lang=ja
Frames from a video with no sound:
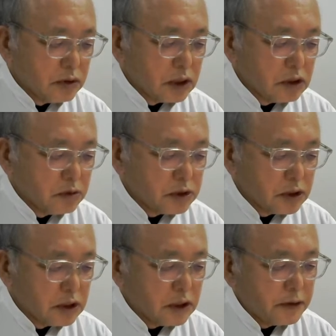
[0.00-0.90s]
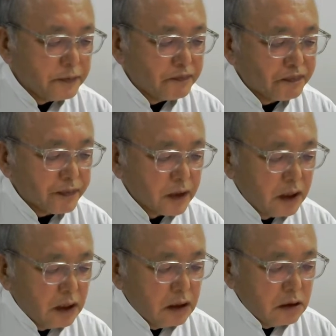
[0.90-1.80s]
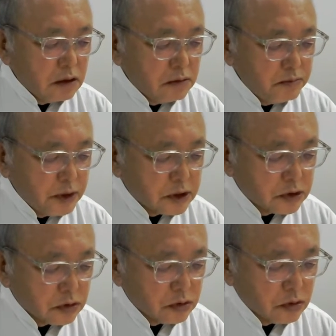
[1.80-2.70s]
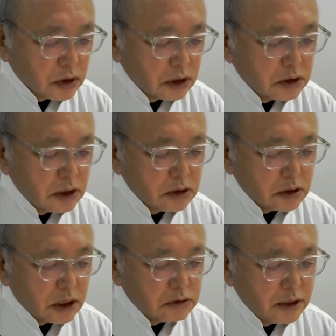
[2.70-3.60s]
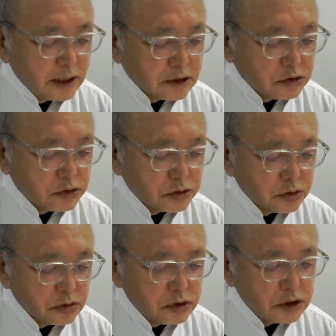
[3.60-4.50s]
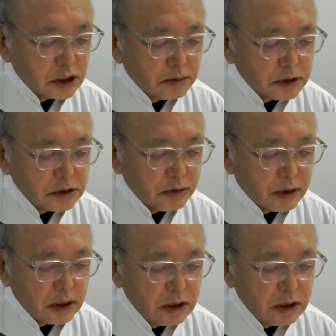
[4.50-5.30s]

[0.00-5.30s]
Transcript: 府は何もしていないメキシコのカルデナス州の小さな町では